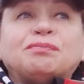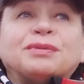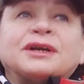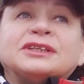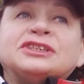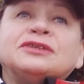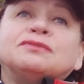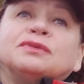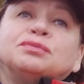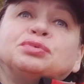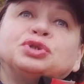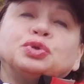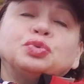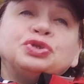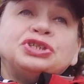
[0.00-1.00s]
В противном
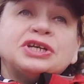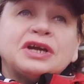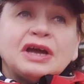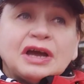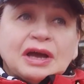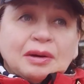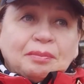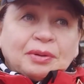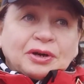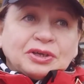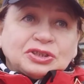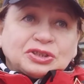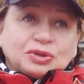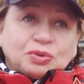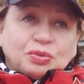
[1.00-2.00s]
случае
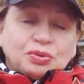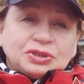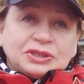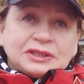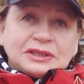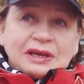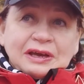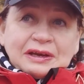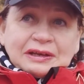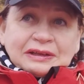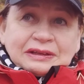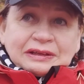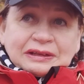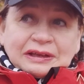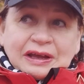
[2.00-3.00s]
происходит
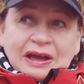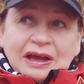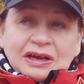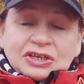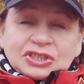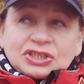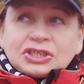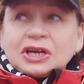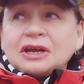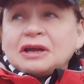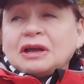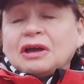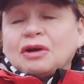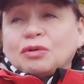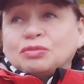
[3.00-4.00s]

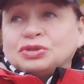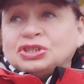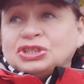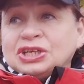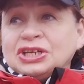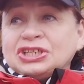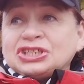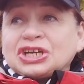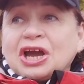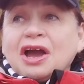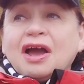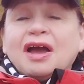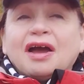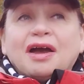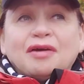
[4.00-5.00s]
также
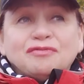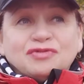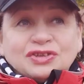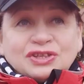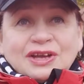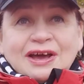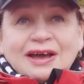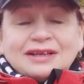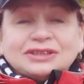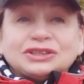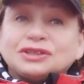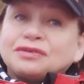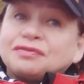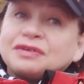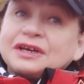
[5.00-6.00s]
утечка
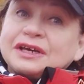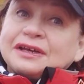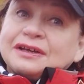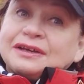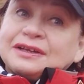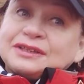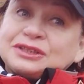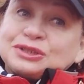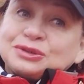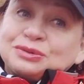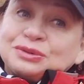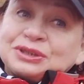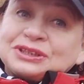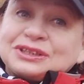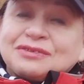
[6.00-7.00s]
финансов –
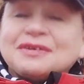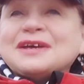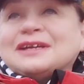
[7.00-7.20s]
ресурсов.